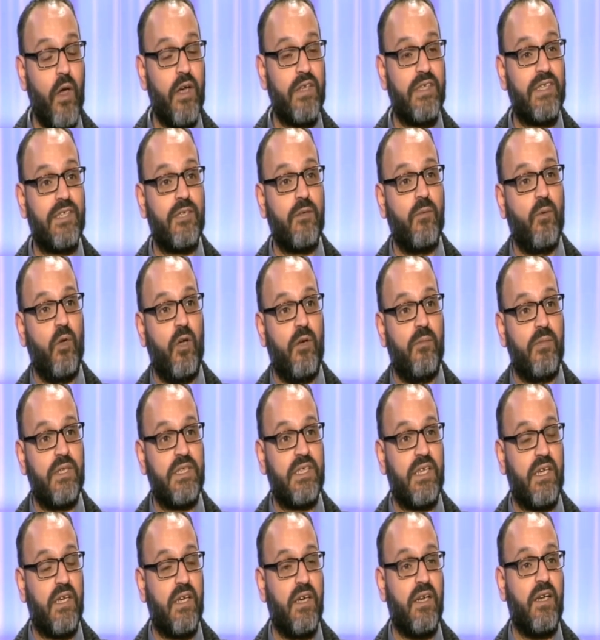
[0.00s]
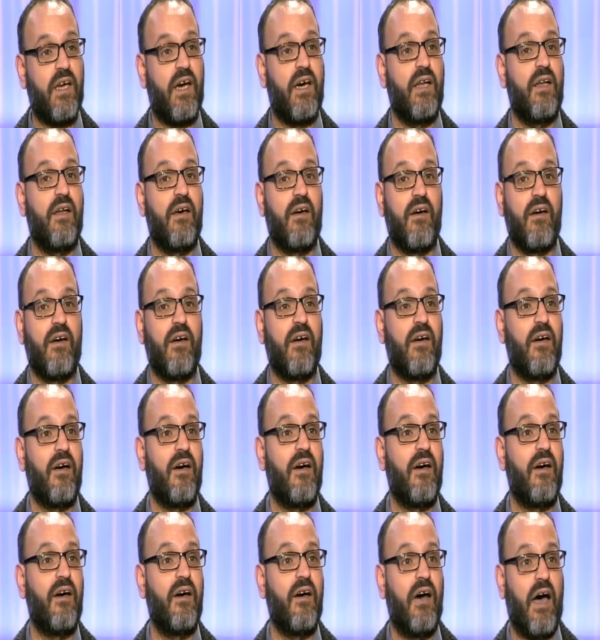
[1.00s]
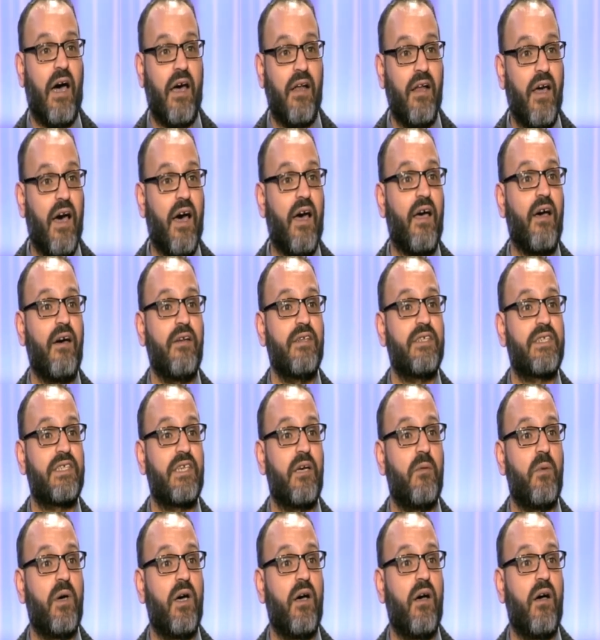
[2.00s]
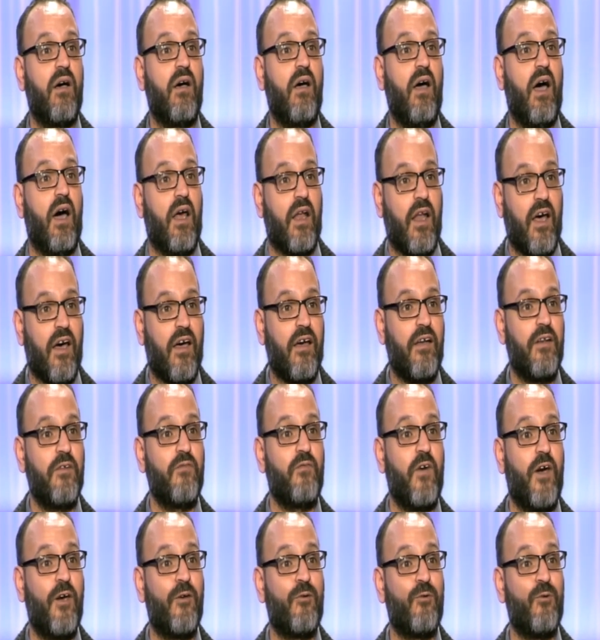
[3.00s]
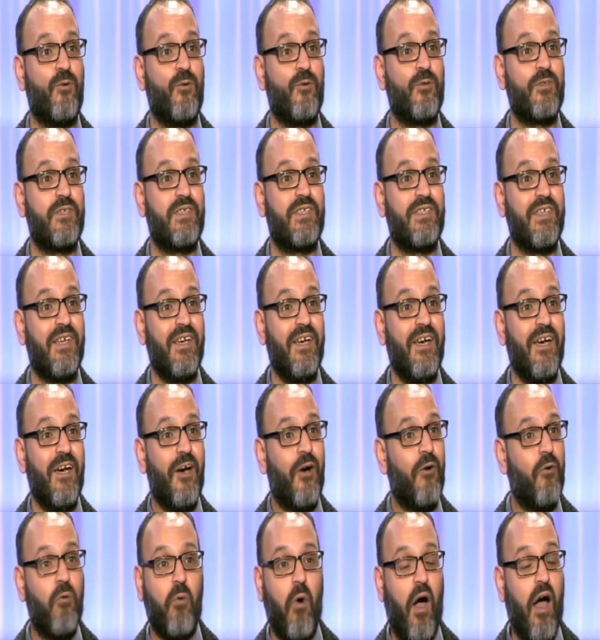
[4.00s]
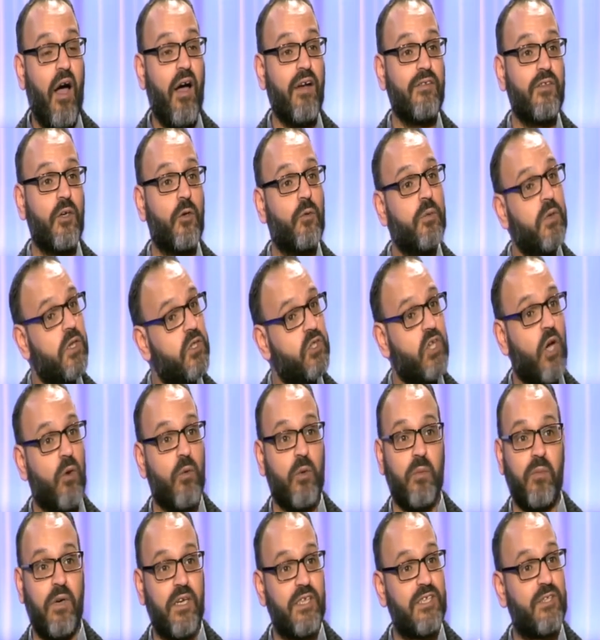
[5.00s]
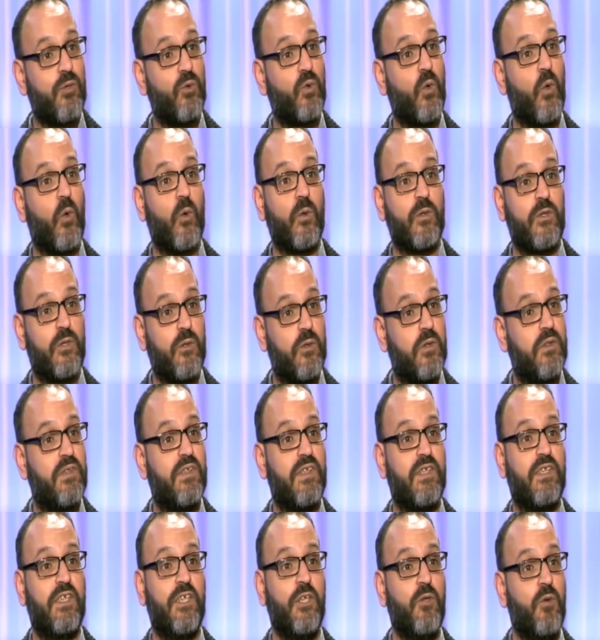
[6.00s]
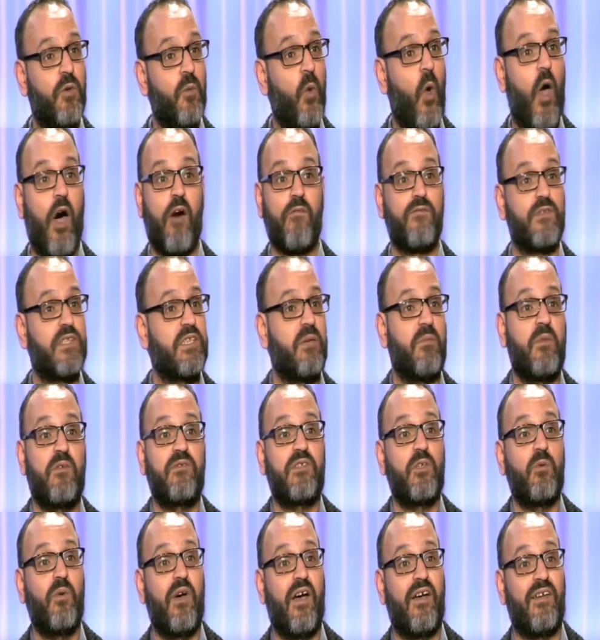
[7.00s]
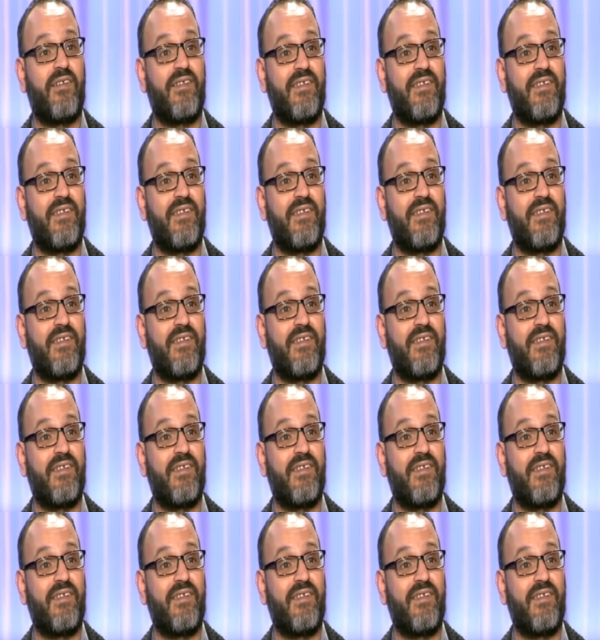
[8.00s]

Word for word: ممنوع الصبح مثلا على على أغاني الصباح على أغاني فيروز وعادي وبيرجعوا يمارسوا طقوسهم الدينية نعم. والمحافظة بنفس